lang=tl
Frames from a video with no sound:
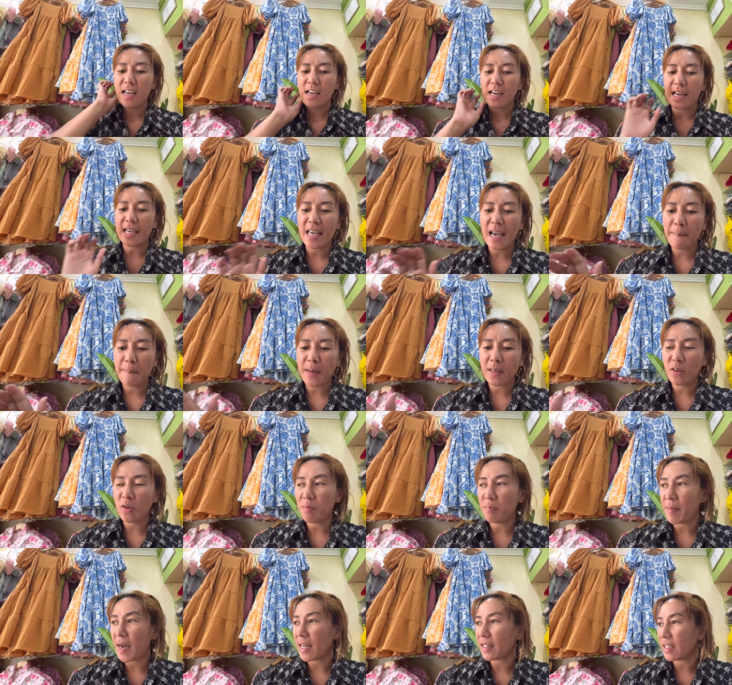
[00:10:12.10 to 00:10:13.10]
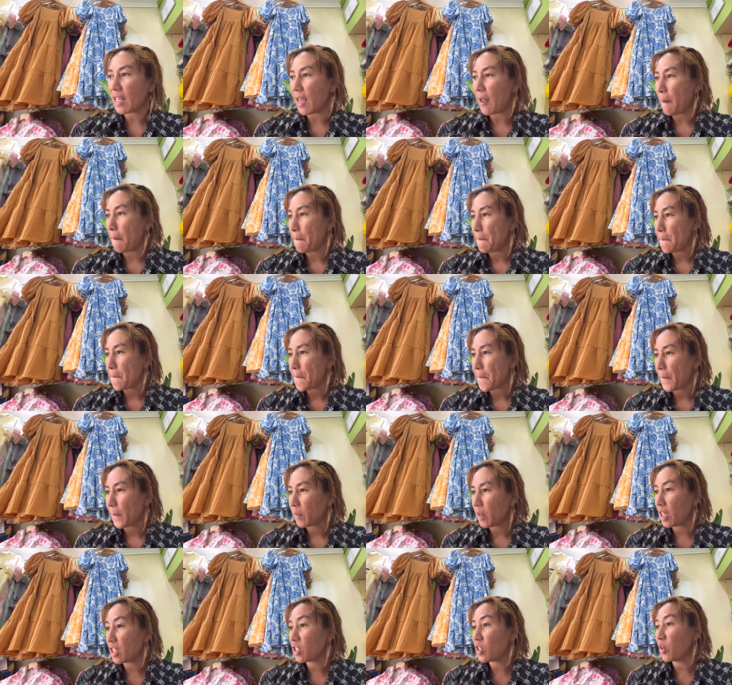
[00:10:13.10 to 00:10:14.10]
Kaya pag yung bata...
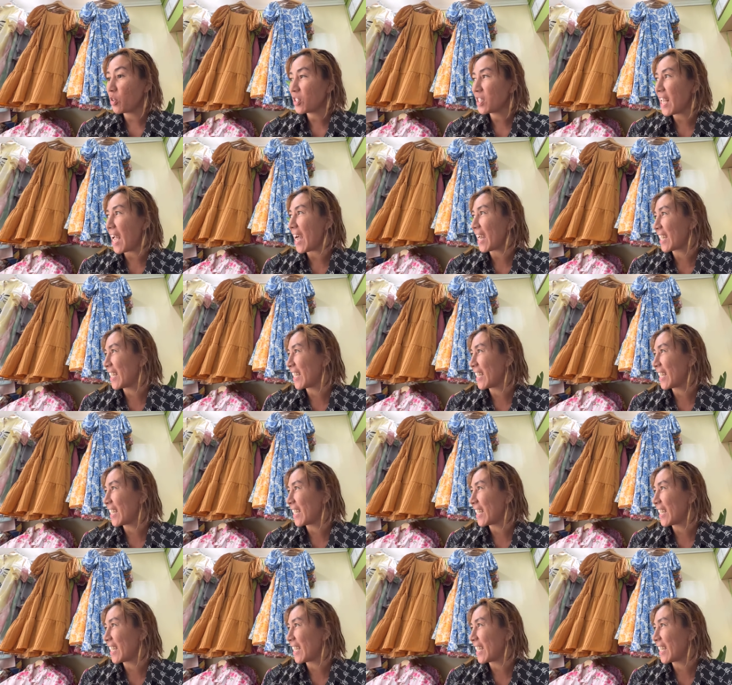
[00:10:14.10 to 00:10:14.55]
There's no snack.